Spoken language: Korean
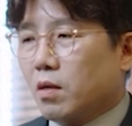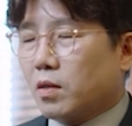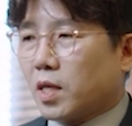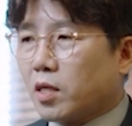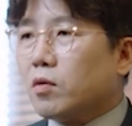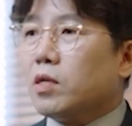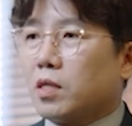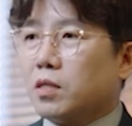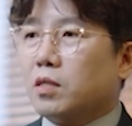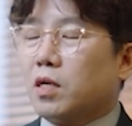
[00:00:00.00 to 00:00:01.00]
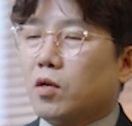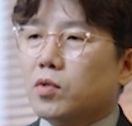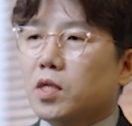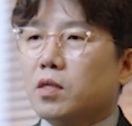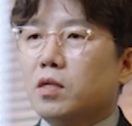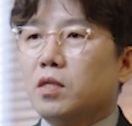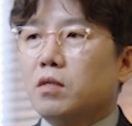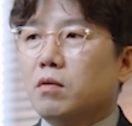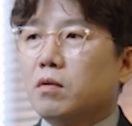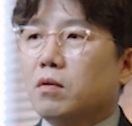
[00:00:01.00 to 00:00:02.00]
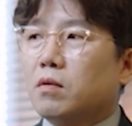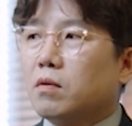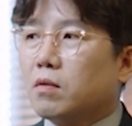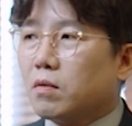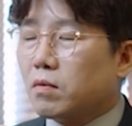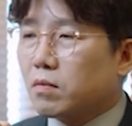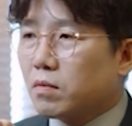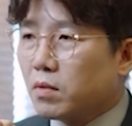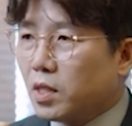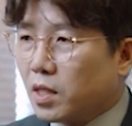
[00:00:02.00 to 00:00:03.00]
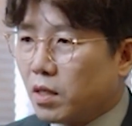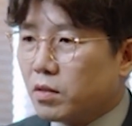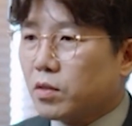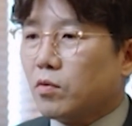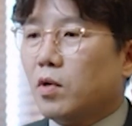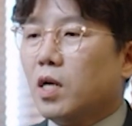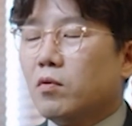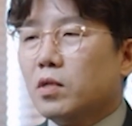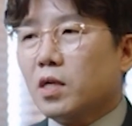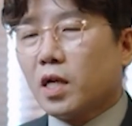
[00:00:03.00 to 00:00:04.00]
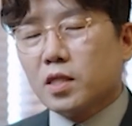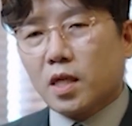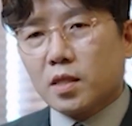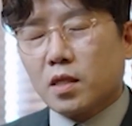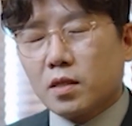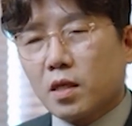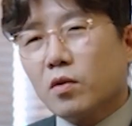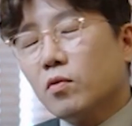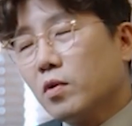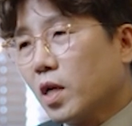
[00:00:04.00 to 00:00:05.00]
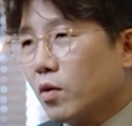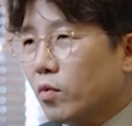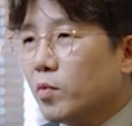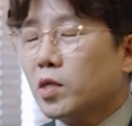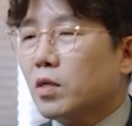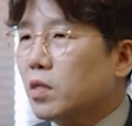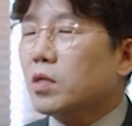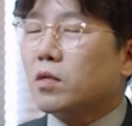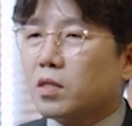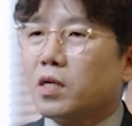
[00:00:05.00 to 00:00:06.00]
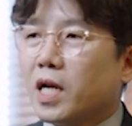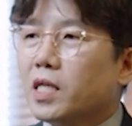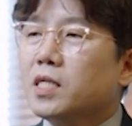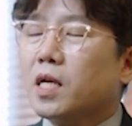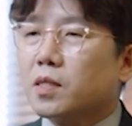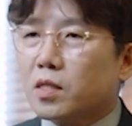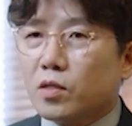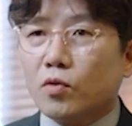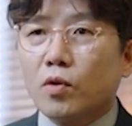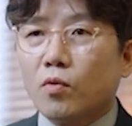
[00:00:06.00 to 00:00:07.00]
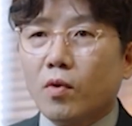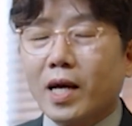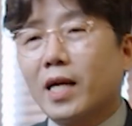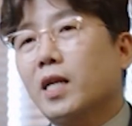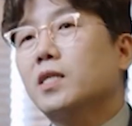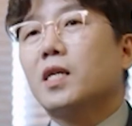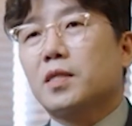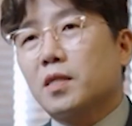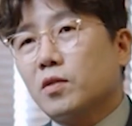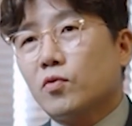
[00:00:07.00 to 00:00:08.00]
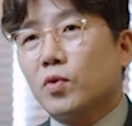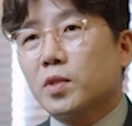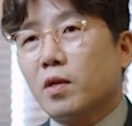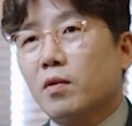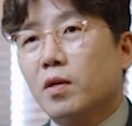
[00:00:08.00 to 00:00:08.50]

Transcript: 어, 상위권 학생들 가운데서는 어, 인강을 듣고 학원을 가는 학생, 사교육을 하고 뭐 이런 것들을 하는 학생들도 있고 안 하는 학생들도 있어요.